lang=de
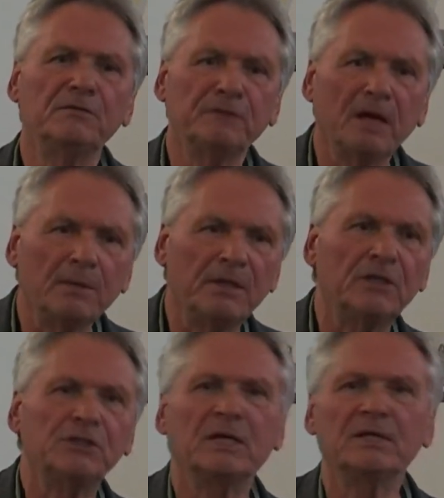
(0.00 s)

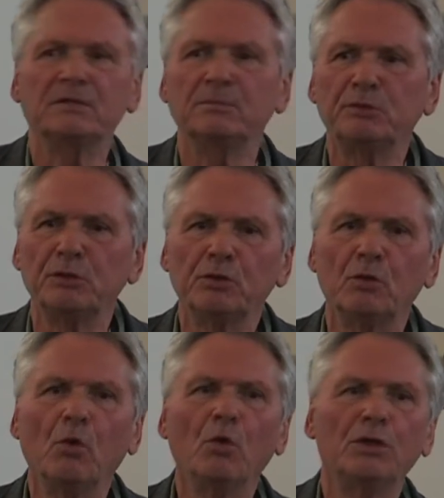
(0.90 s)
farbige Schatten,
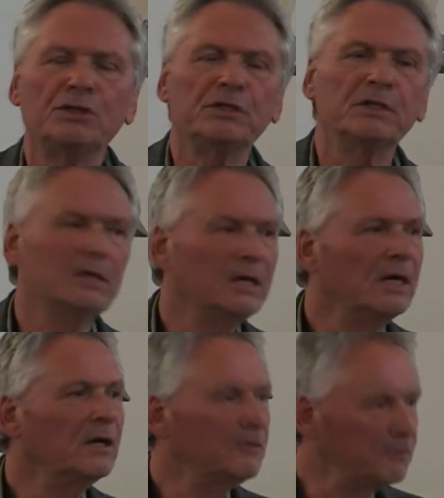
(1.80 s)
psychologische
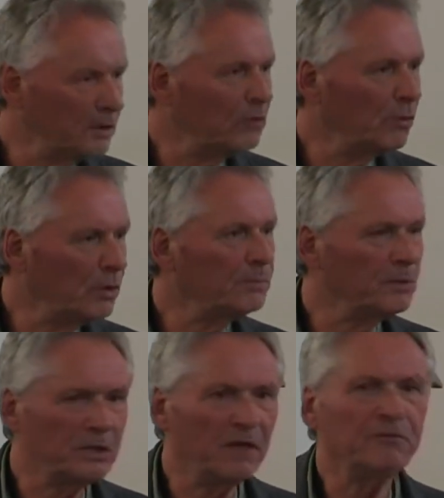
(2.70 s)
Wirkungen
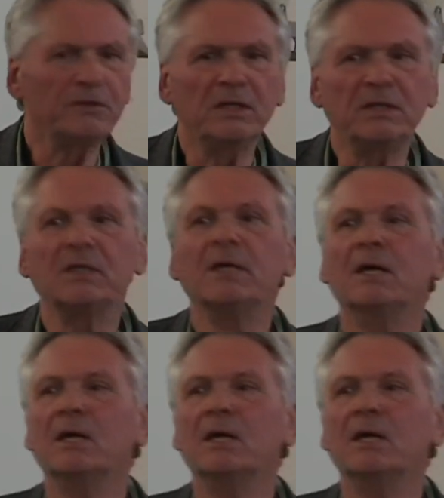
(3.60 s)
beschäftigt,